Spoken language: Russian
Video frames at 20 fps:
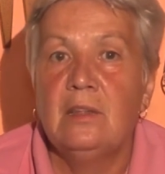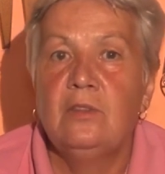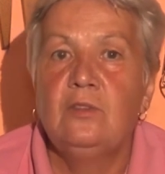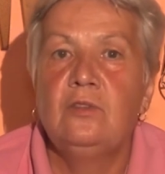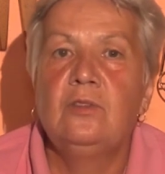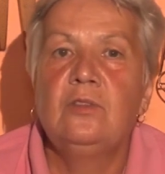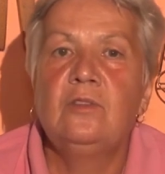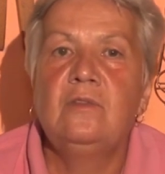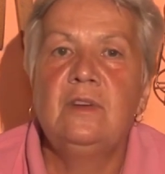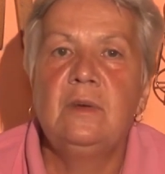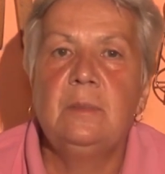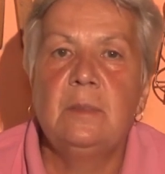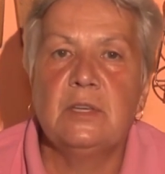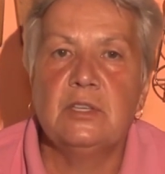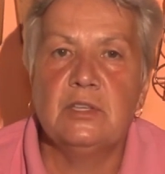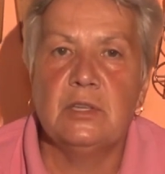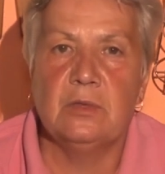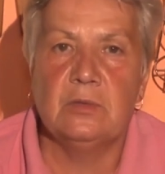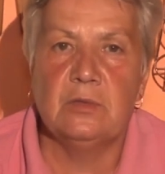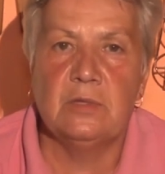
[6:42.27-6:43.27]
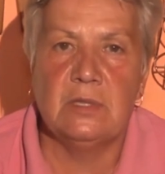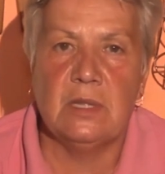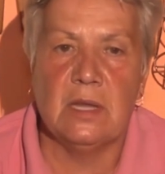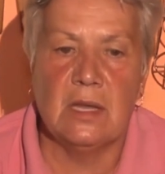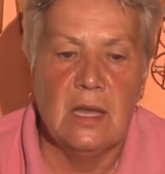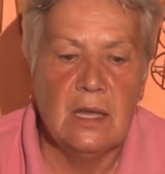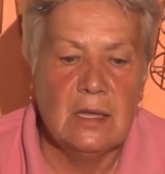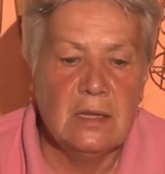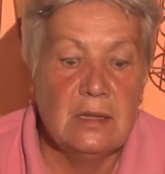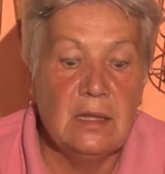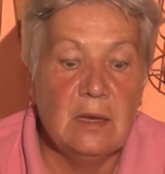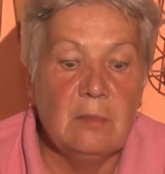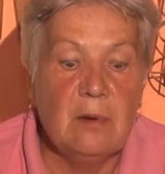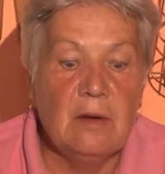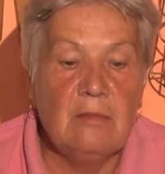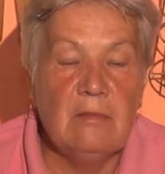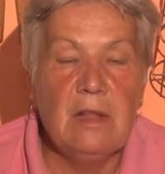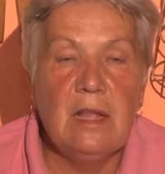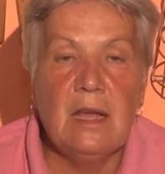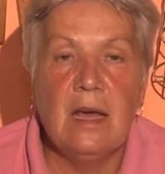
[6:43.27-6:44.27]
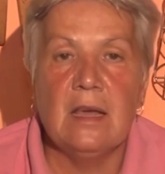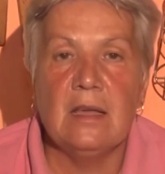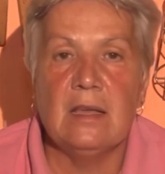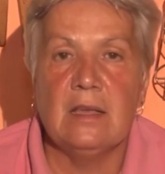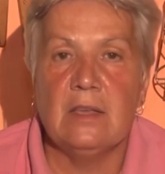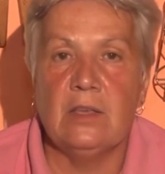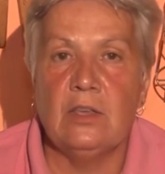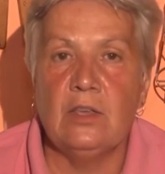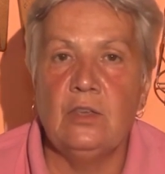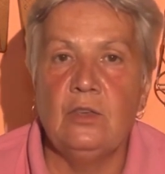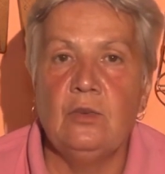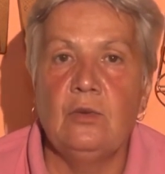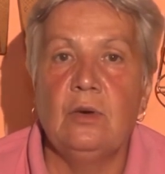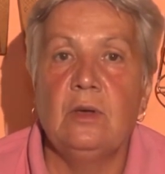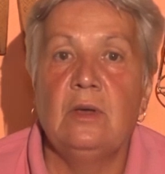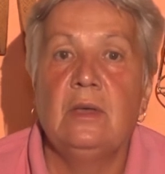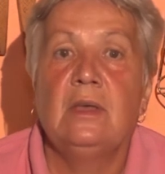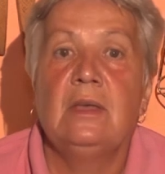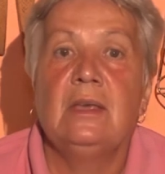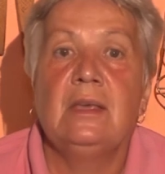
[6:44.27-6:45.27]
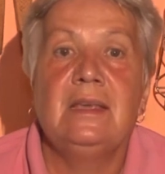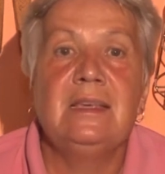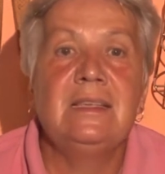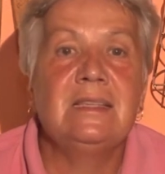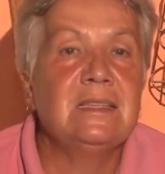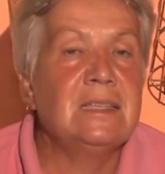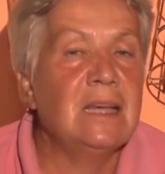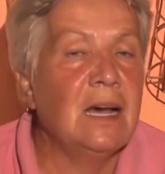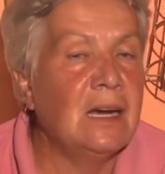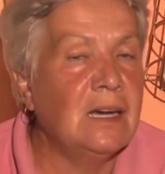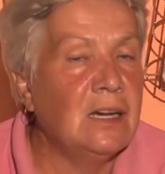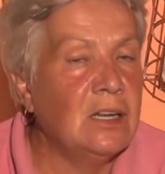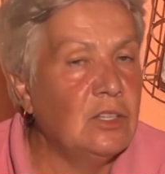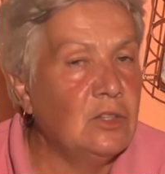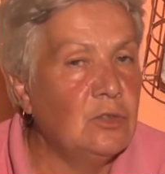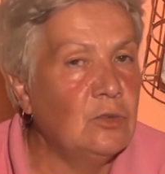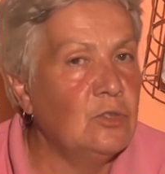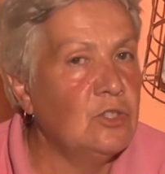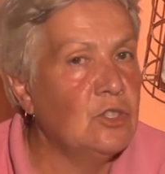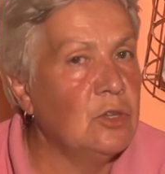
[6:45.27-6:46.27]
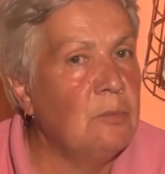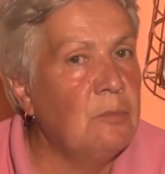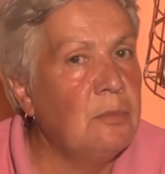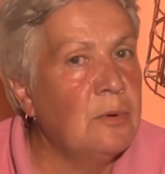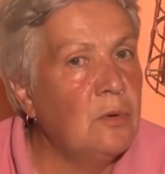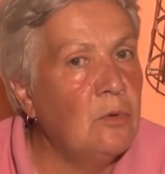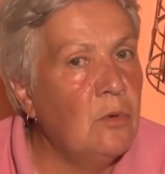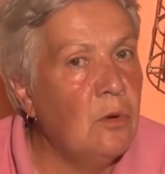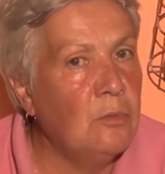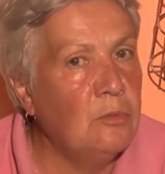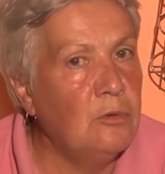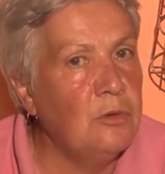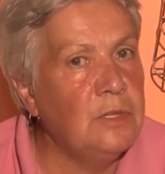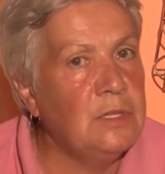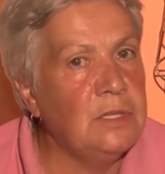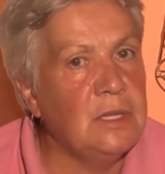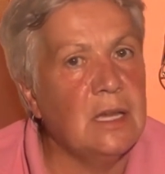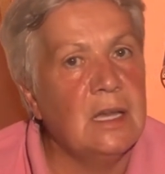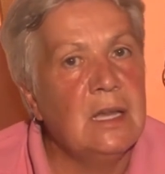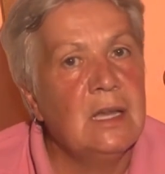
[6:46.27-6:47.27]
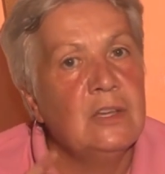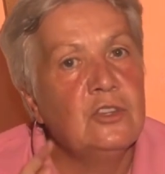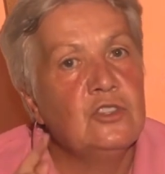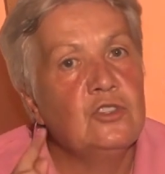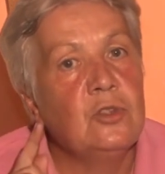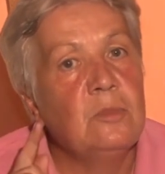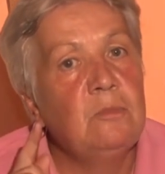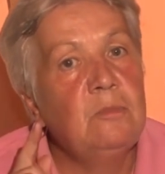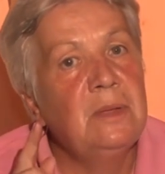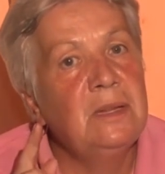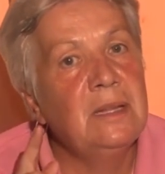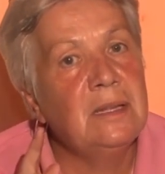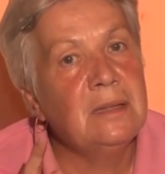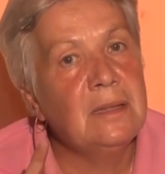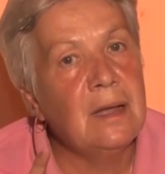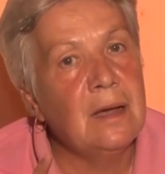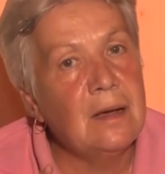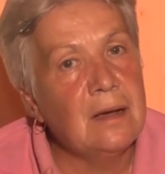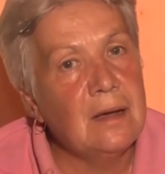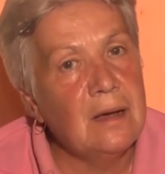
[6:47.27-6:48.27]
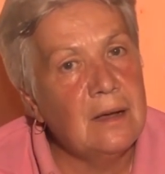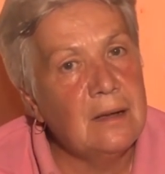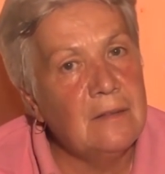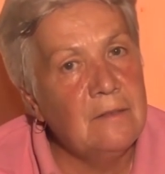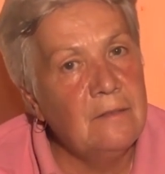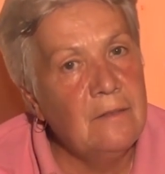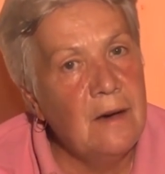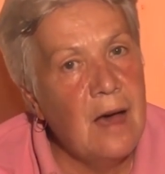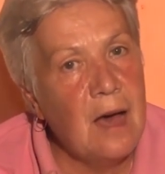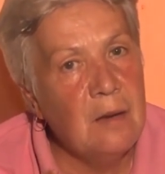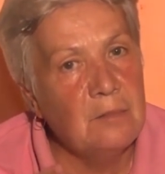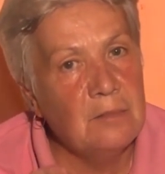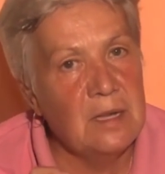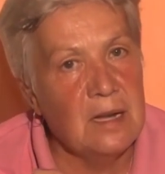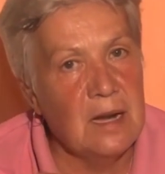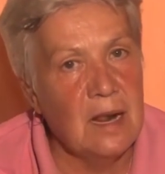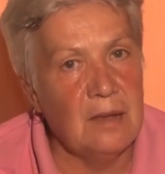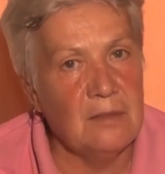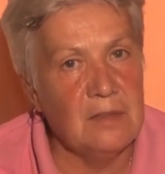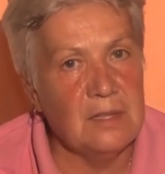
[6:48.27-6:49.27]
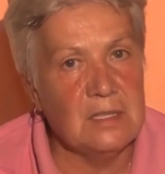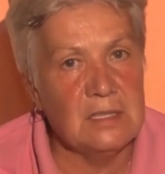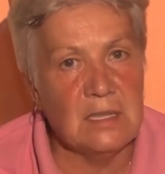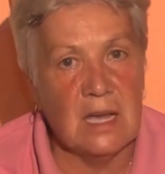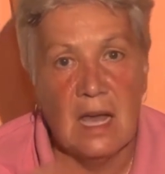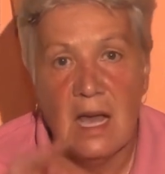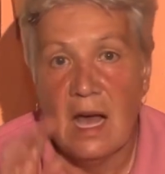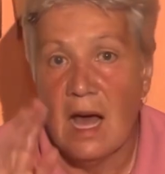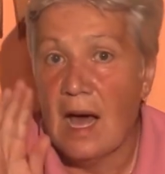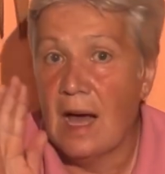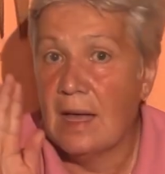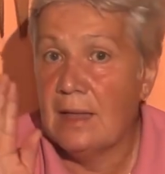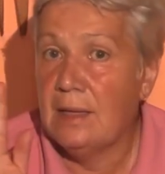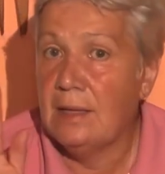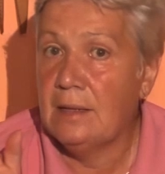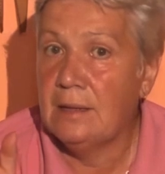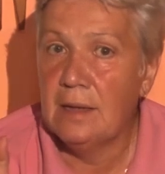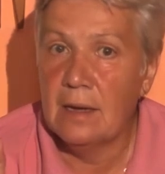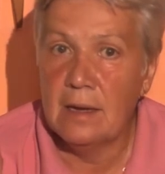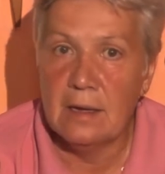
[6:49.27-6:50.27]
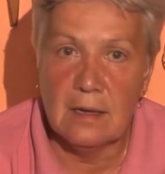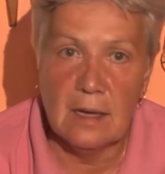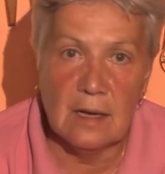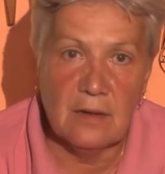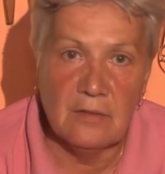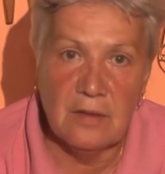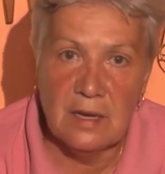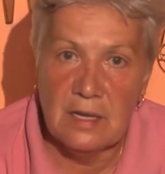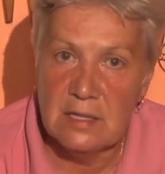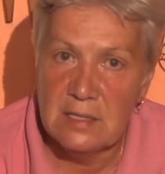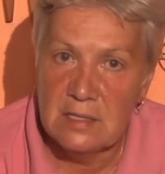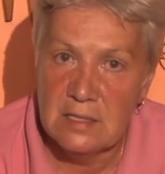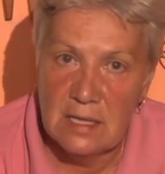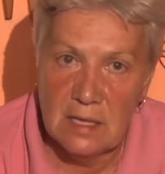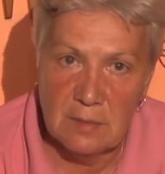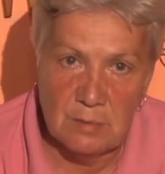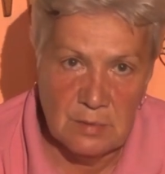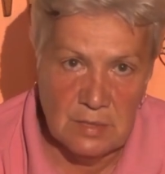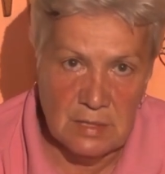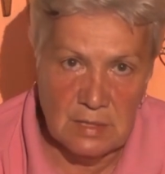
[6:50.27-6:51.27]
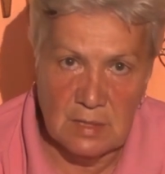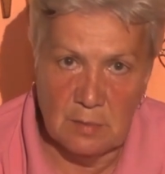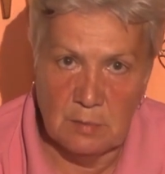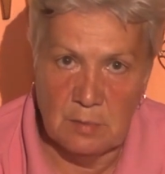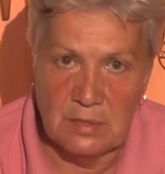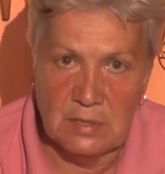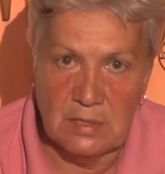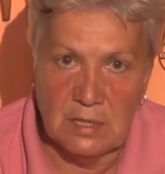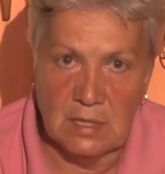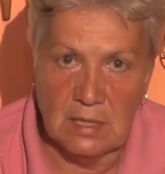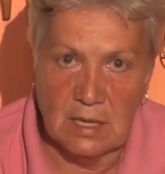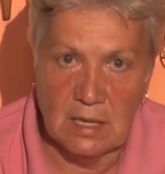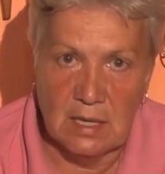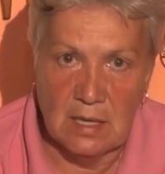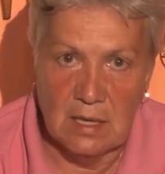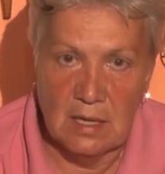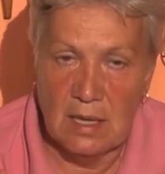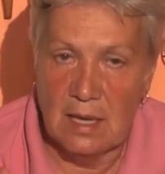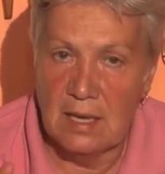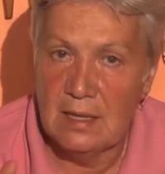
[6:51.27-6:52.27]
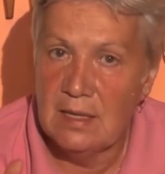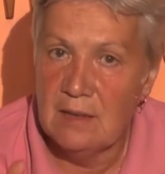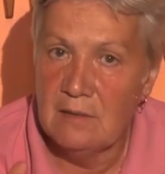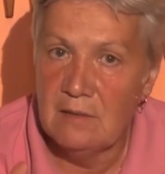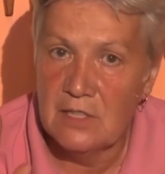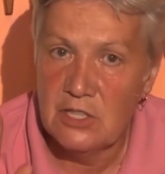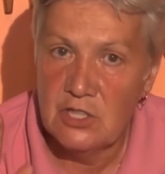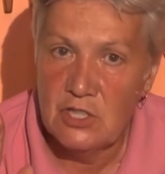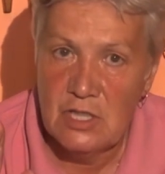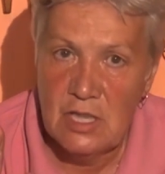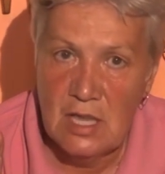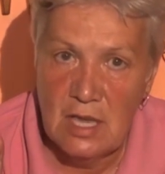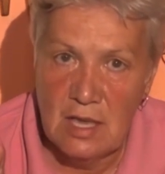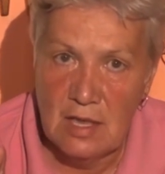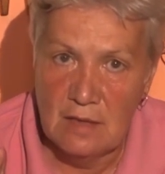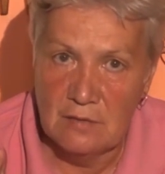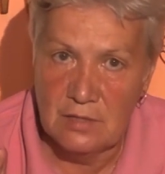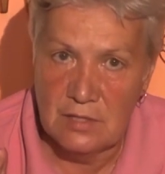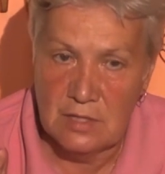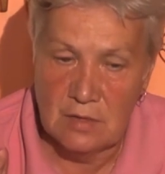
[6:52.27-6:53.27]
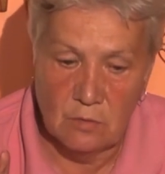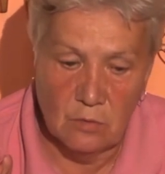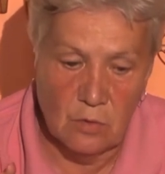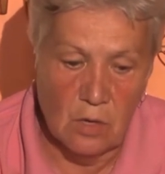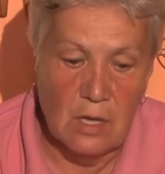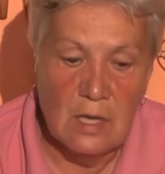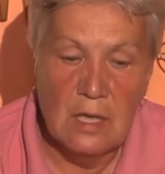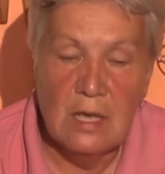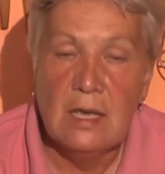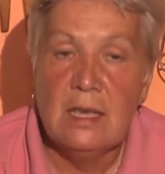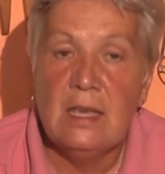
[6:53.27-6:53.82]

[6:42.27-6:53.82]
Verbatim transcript: Но вы, пожалуйста, добавляя ее, и сахар тоже пробуйте, чтобы было так, как вам нравится, а не так, как в рецепте написано. Это важнее всего.